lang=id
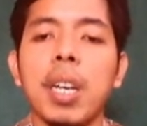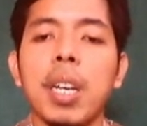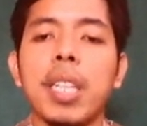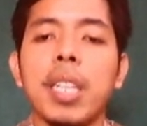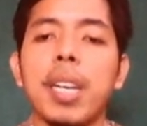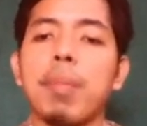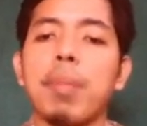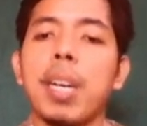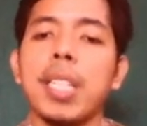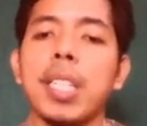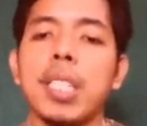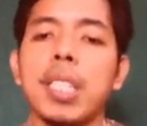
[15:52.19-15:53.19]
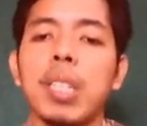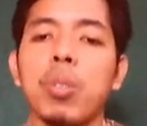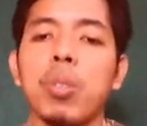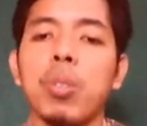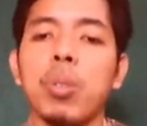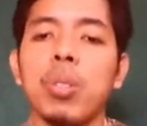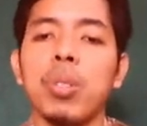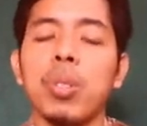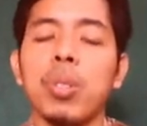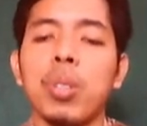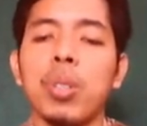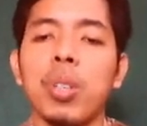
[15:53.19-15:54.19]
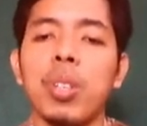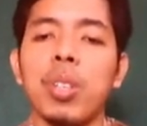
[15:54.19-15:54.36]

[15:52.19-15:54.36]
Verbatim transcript: jer majrur